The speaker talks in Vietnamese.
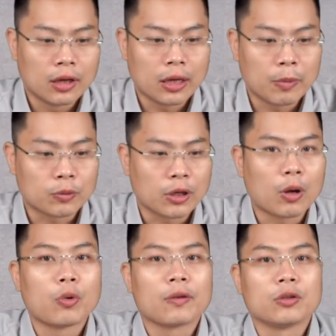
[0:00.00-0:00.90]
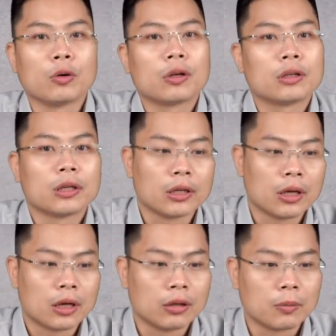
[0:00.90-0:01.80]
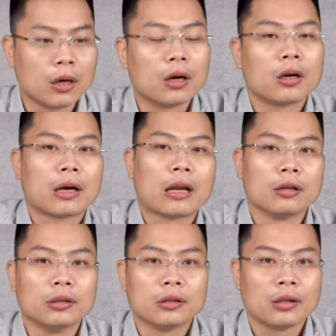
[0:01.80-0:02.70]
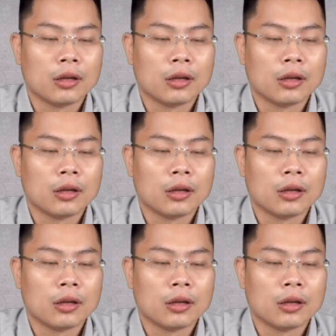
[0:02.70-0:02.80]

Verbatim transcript: Khi mà trong giai đoạn mùa hè vừa rồi thì à, lượng mưa khá là lớn.